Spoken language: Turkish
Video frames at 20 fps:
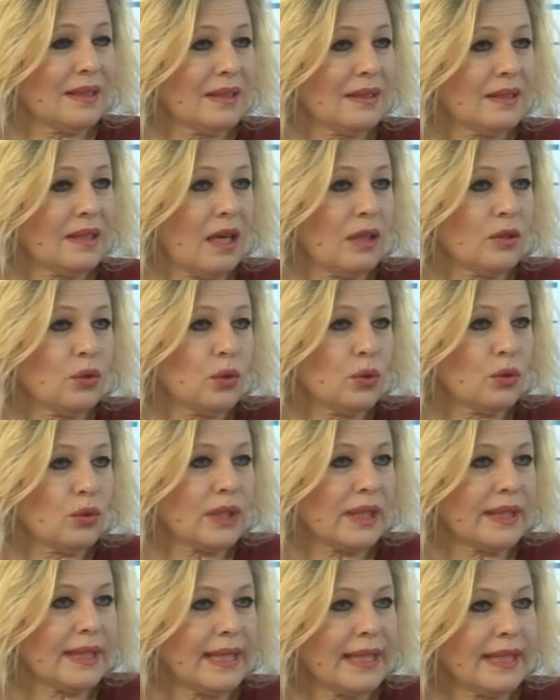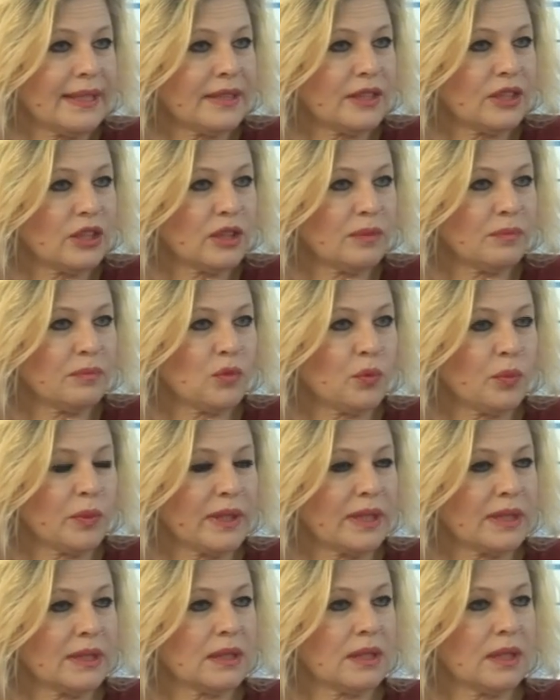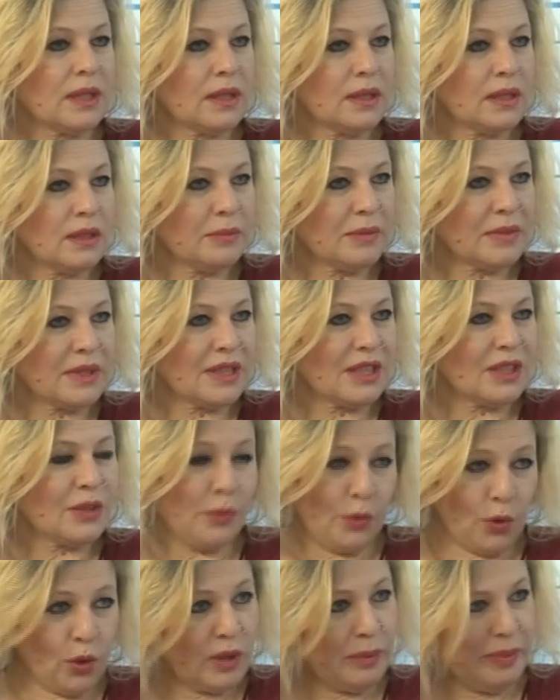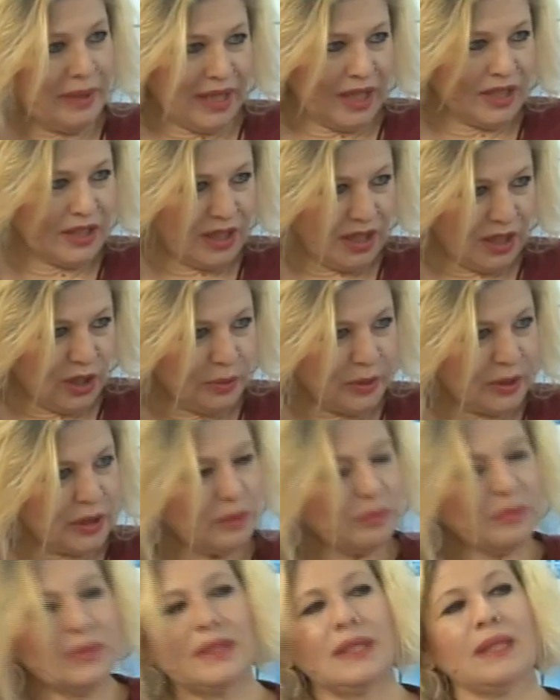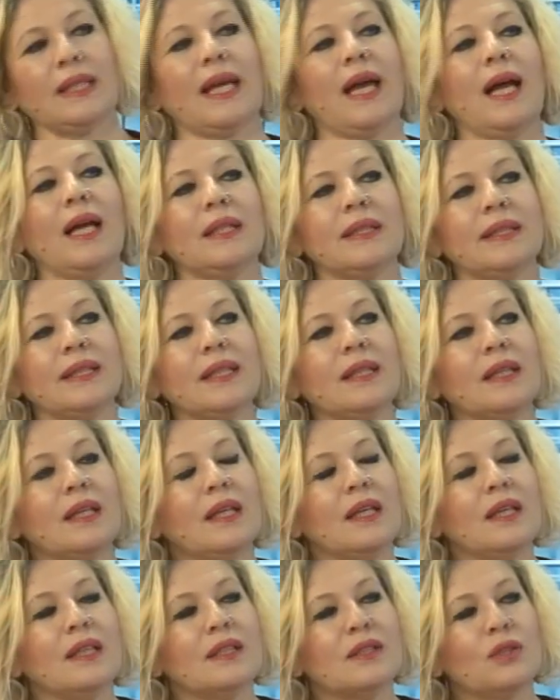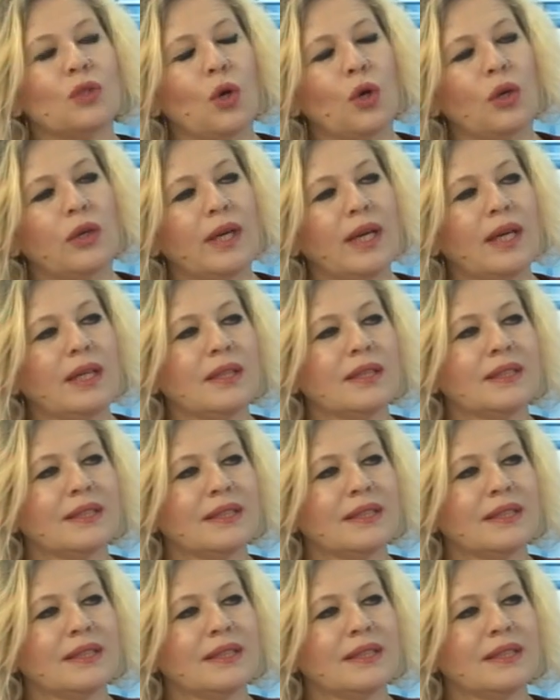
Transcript: daha doğrusu hani iletişim numarasını aradığımızda öyle birkaç kere başımıza geldi. Sonra e,